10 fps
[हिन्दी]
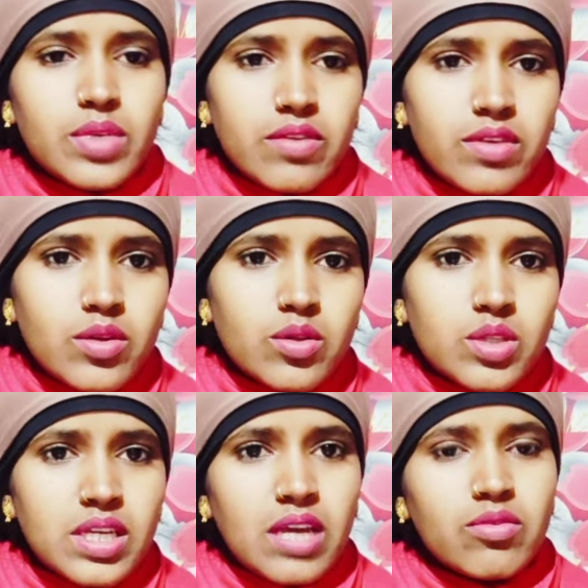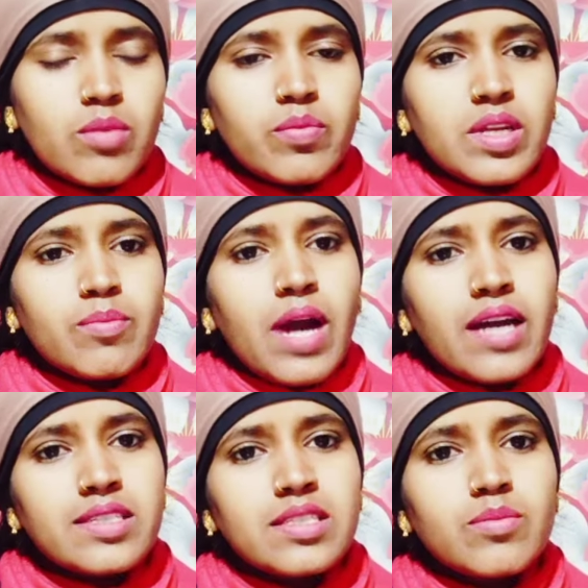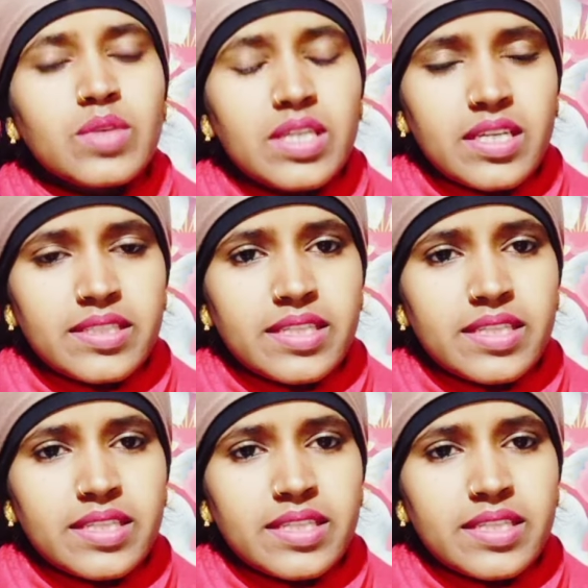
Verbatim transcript: बीवी होती है वो अपने भांजे बिक्की